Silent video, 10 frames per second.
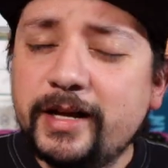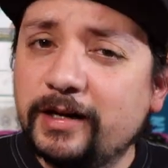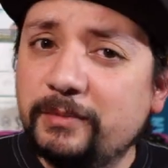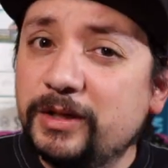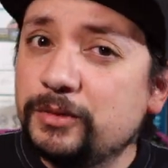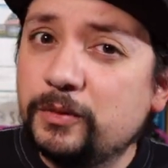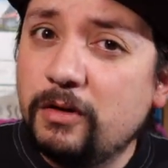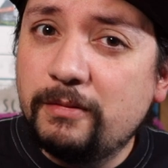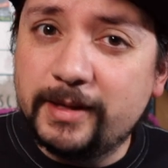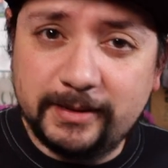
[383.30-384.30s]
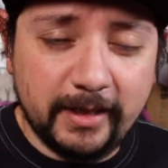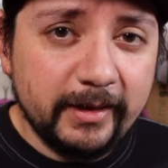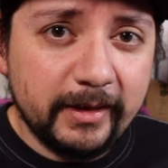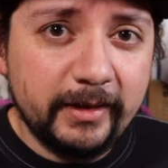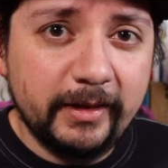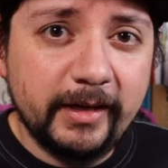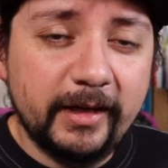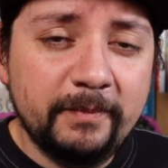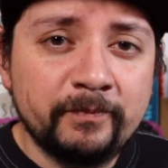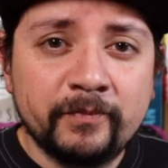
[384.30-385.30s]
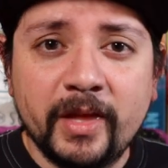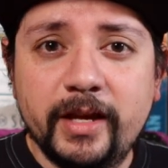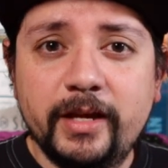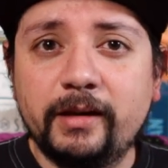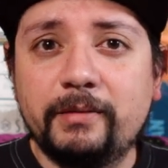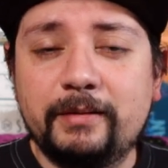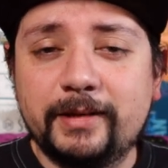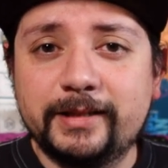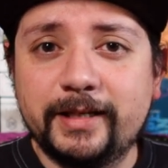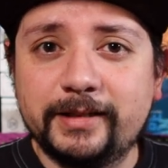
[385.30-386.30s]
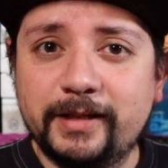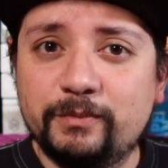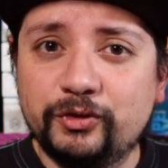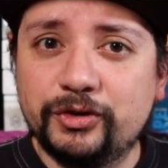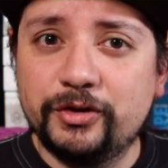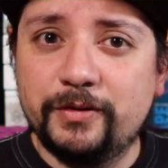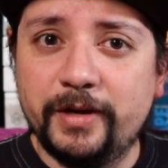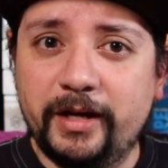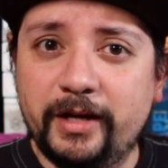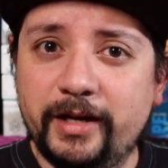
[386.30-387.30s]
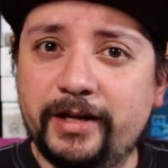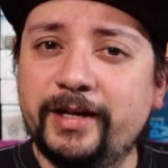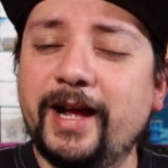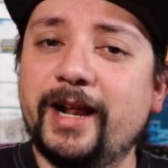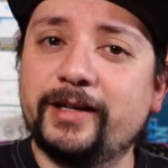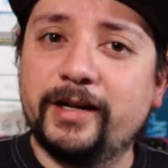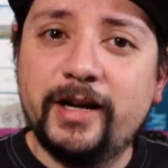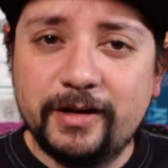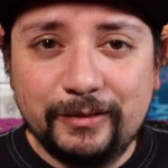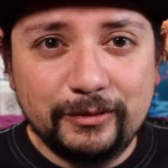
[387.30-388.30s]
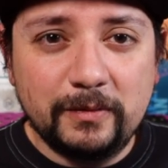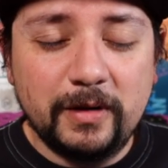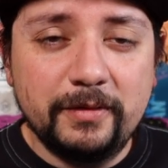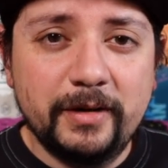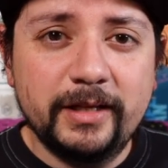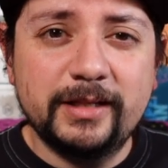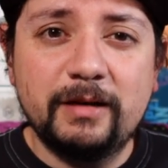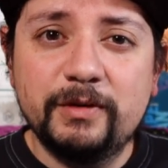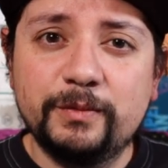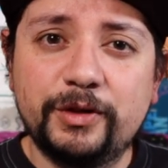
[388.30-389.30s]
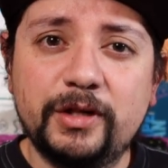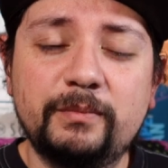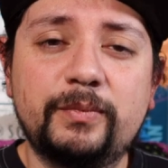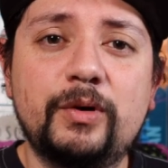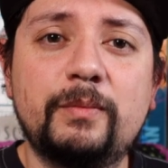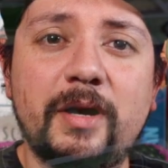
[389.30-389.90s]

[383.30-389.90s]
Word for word: realmente es un juego bastante lineal y que va a basarse mucho en carrera con los jugadores y al mismo tiempo